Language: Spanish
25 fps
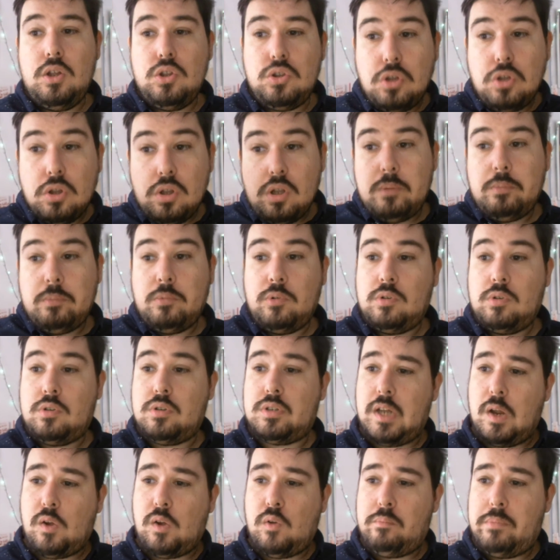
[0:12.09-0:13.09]
todo el mundo
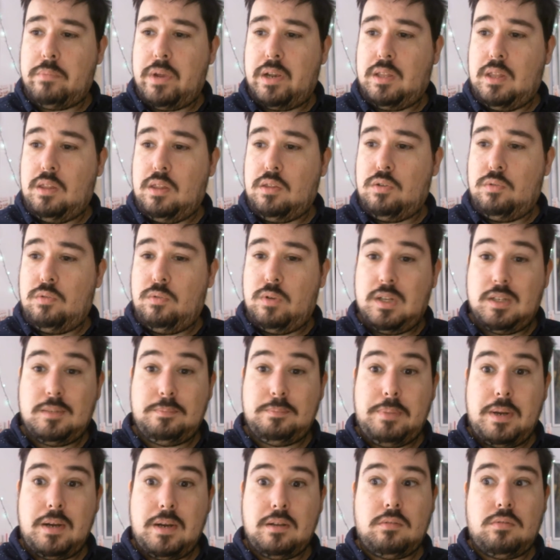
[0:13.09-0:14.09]
se ha convertido en un
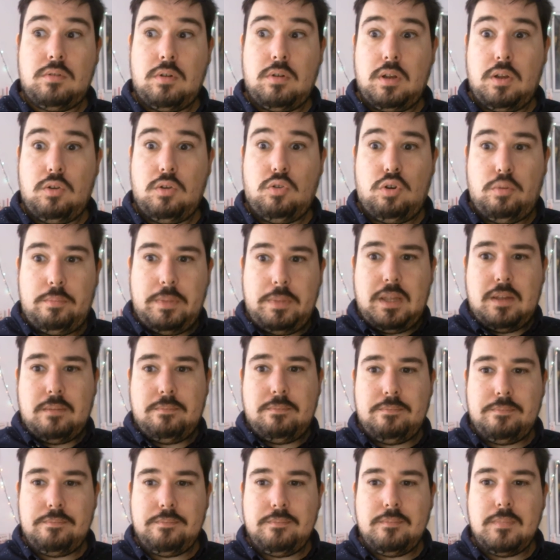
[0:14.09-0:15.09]
experto en economía.